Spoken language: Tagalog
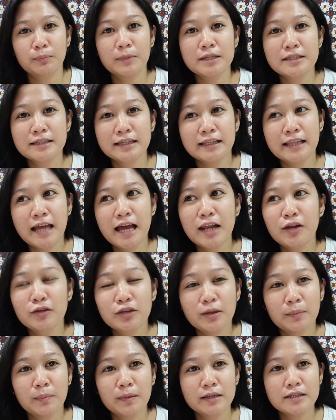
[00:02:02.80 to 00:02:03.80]
Mas tinalo
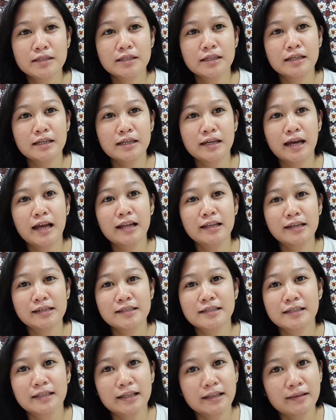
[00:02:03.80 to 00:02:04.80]
nyo pa si
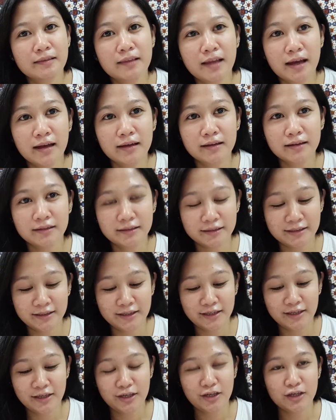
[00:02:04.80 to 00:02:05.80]
alias Linda.
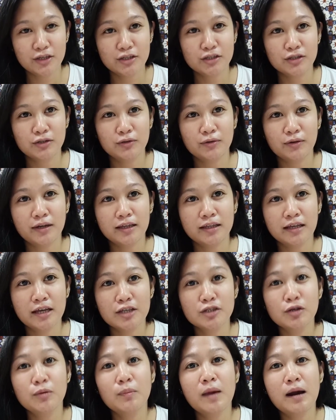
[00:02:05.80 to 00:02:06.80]
So, ayan
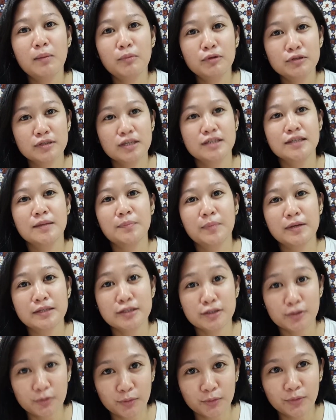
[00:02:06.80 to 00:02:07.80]
guys, humabol siya sa
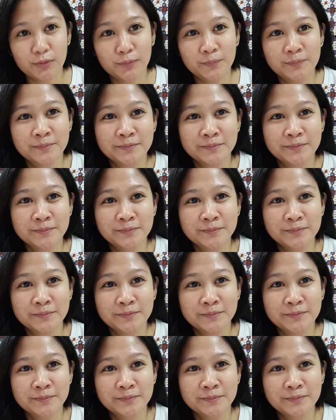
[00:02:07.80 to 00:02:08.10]
Pasko.